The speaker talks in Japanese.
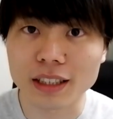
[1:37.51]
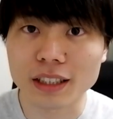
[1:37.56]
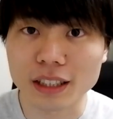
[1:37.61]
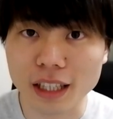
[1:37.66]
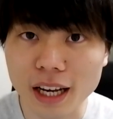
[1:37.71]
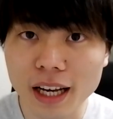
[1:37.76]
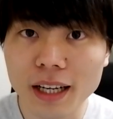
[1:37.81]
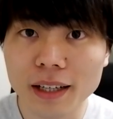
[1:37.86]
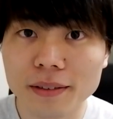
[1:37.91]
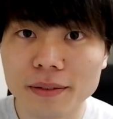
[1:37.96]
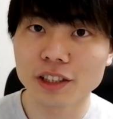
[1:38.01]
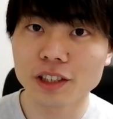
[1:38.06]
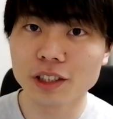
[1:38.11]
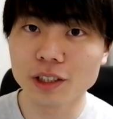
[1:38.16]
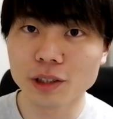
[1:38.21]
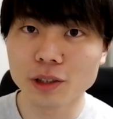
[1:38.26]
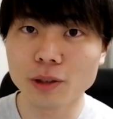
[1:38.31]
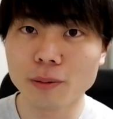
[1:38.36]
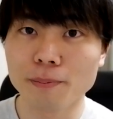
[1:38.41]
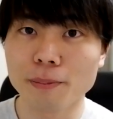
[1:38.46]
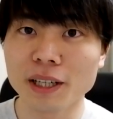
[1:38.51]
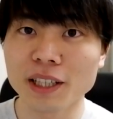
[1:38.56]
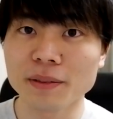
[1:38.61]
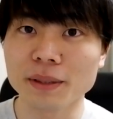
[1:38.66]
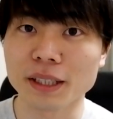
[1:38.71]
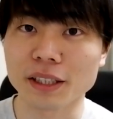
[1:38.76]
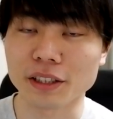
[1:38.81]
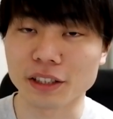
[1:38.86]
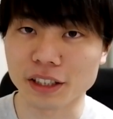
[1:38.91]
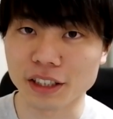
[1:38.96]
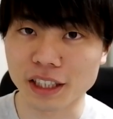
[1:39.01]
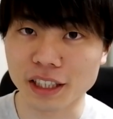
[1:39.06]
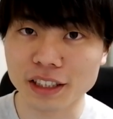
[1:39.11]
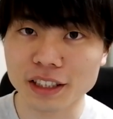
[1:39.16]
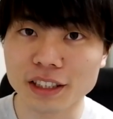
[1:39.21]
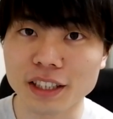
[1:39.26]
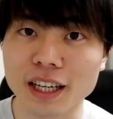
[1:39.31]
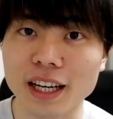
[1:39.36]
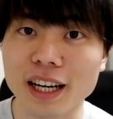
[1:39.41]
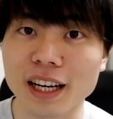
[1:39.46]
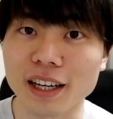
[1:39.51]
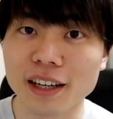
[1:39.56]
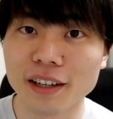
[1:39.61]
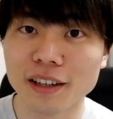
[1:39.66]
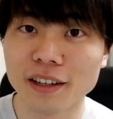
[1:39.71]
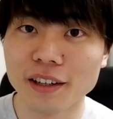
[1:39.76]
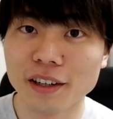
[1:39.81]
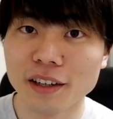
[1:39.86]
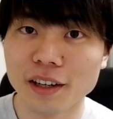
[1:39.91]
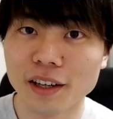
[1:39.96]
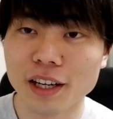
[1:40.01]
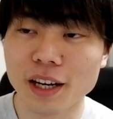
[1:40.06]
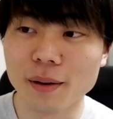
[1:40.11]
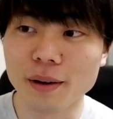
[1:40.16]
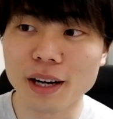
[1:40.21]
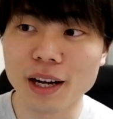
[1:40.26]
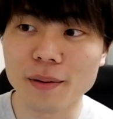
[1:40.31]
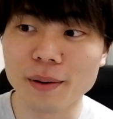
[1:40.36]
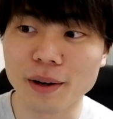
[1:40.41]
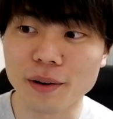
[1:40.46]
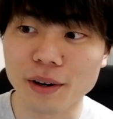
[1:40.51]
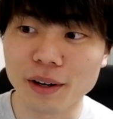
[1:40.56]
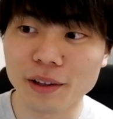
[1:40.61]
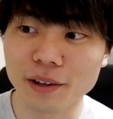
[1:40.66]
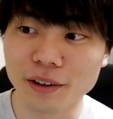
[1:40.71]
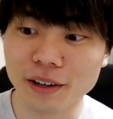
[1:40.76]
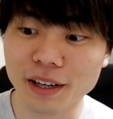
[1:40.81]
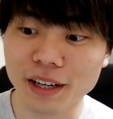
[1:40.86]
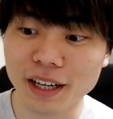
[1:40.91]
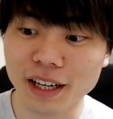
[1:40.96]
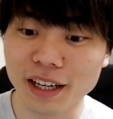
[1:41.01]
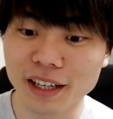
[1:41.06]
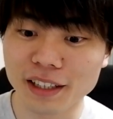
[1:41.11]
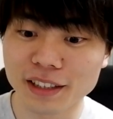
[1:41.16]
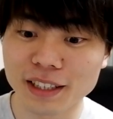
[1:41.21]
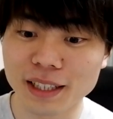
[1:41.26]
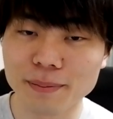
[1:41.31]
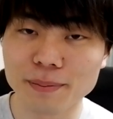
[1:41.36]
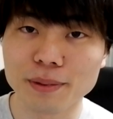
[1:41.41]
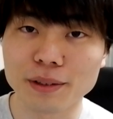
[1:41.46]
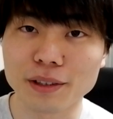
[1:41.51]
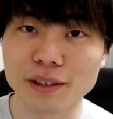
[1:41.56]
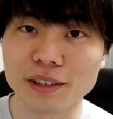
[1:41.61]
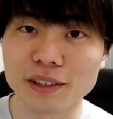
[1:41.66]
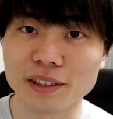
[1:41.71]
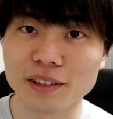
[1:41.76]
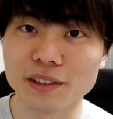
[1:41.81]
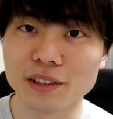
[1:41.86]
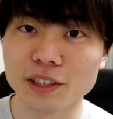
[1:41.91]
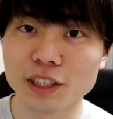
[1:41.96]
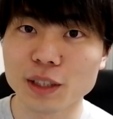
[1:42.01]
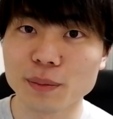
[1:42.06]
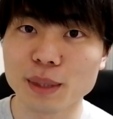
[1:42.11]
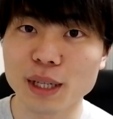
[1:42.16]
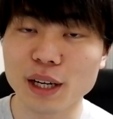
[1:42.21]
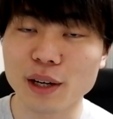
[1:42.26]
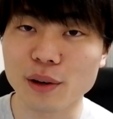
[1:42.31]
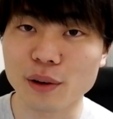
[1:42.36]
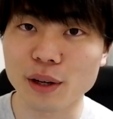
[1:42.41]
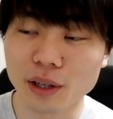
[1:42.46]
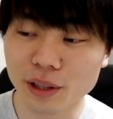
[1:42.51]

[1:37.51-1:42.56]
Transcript: たんですね。心臓バクバクしだして、やばいやばい、俺の金全部盗まれる。